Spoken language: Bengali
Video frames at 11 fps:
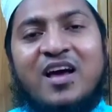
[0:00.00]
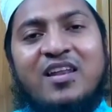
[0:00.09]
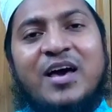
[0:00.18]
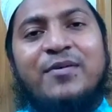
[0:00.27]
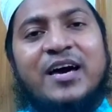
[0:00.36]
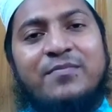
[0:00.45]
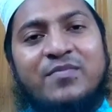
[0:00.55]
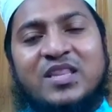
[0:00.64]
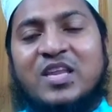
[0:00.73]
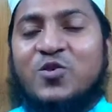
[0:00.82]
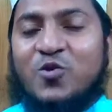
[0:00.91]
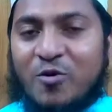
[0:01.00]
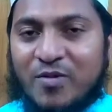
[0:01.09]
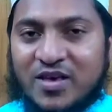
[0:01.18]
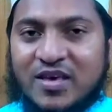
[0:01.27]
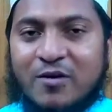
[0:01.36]
আল্লাহবাক আপনাদের
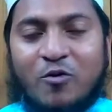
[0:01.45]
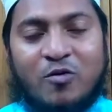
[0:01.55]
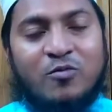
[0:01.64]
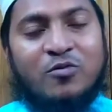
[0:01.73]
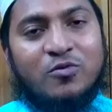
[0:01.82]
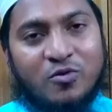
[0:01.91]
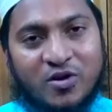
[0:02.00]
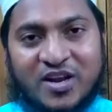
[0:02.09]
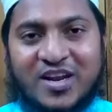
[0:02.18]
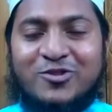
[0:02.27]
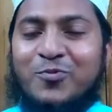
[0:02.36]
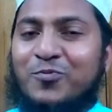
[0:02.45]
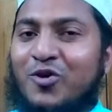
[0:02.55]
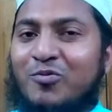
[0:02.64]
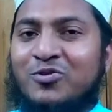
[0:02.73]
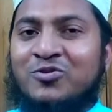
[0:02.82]
সবাইকে কবুল করে নেন তো
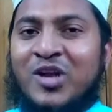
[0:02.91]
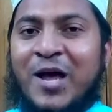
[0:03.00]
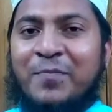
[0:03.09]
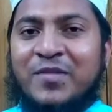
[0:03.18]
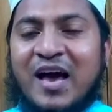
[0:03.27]
প্রিয় বন্ধুরা